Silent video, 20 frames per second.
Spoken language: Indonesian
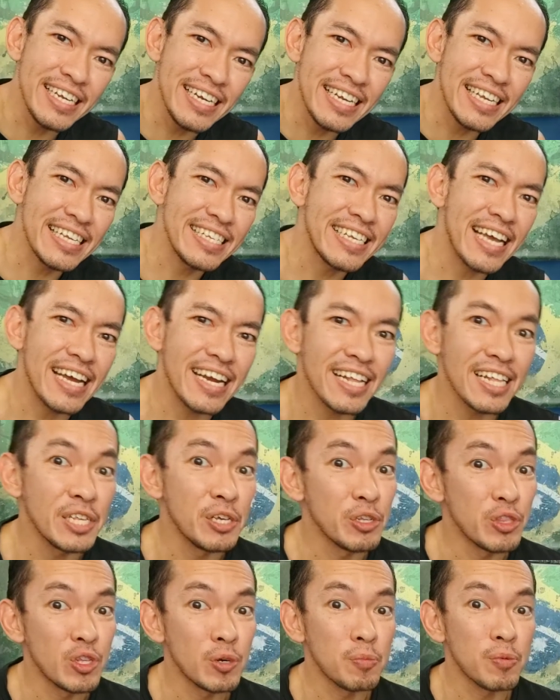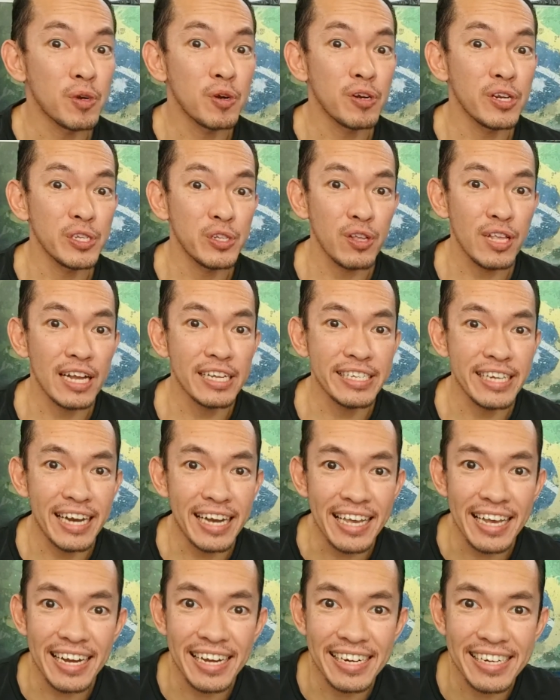di channel YouTube Rudi Surya
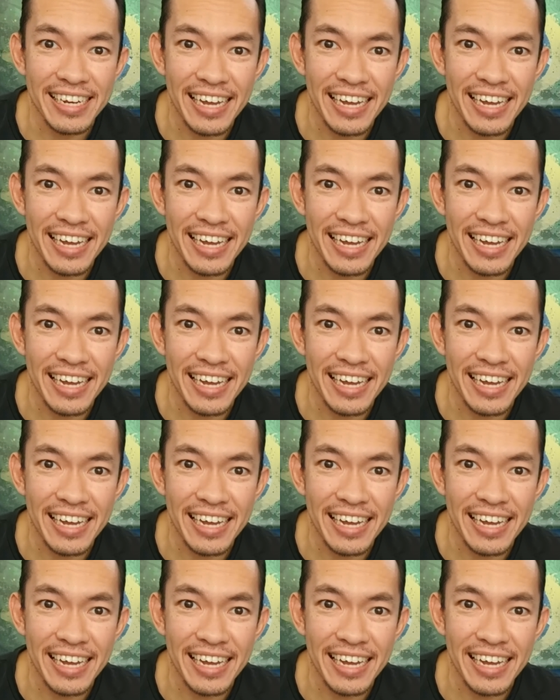Jaya